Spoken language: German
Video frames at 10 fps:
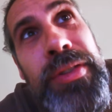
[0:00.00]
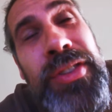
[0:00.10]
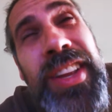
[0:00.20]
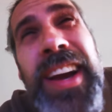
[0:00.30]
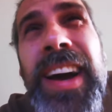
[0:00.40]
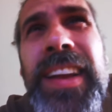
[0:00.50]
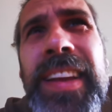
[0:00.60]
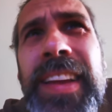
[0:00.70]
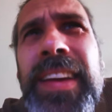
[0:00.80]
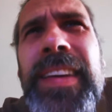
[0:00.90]
funktioniert gerade
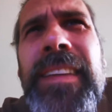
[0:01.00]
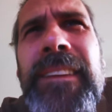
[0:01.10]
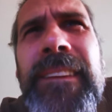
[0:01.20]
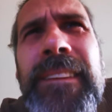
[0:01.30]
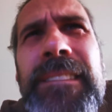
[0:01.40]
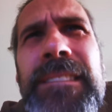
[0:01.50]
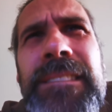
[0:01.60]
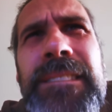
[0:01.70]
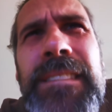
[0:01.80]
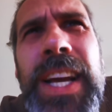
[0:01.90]
nicht
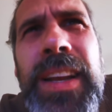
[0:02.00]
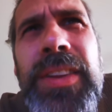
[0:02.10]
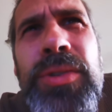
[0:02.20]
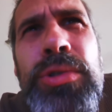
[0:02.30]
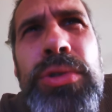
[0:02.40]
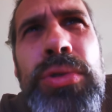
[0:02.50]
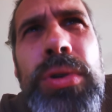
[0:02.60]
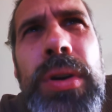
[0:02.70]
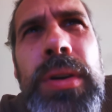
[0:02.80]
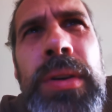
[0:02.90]
kann ich so gut
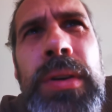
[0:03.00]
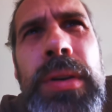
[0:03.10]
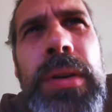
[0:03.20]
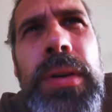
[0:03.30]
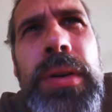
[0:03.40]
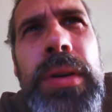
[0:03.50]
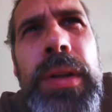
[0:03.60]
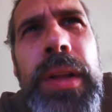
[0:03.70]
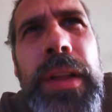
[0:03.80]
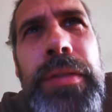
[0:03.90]
gucken.
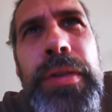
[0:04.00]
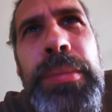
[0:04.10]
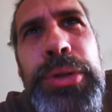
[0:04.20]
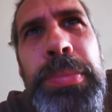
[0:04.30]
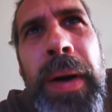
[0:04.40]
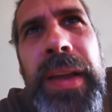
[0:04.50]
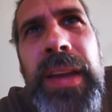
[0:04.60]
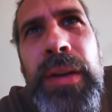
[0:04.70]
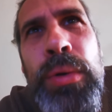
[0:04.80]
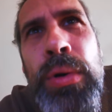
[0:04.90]
Film
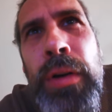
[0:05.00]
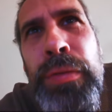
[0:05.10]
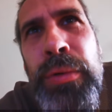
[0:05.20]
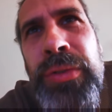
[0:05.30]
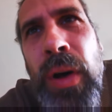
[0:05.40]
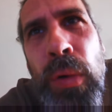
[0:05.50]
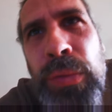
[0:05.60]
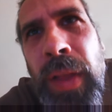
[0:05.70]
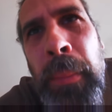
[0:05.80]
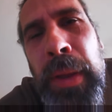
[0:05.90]
speichern, hochauflösende
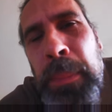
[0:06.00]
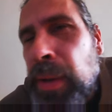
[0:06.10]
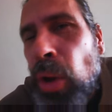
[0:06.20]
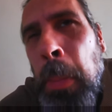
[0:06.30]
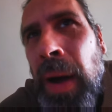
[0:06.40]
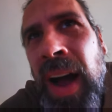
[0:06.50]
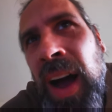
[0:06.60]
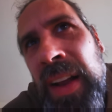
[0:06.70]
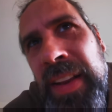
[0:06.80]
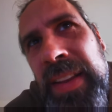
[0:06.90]
Aufnahmen. Ich bin noch bei
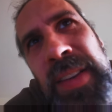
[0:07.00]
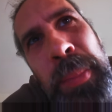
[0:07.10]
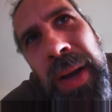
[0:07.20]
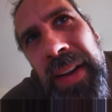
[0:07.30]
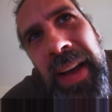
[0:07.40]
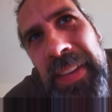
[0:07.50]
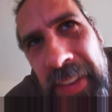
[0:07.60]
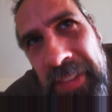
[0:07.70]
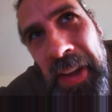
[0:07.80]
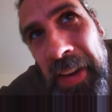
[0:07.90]
HD, ich habe keine
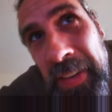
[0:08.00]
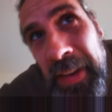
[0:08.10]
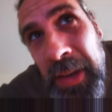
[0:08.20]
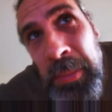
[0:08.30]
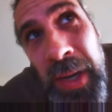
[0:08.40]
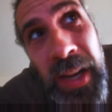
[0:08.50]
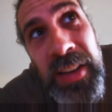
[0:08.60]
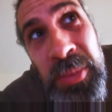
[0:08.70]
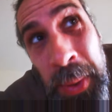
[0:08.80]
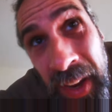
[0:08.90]
andere Technik, ich mache
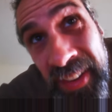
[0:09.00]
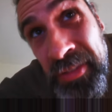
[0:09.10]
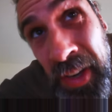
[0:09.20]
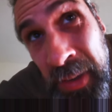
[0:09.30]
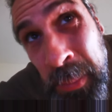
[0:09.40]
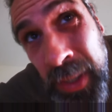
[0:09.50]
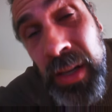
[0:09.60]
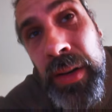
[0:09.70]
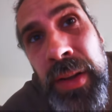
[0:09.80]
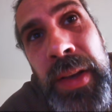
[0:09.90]
alles mit einfachen
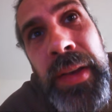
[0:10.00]
Mitteln.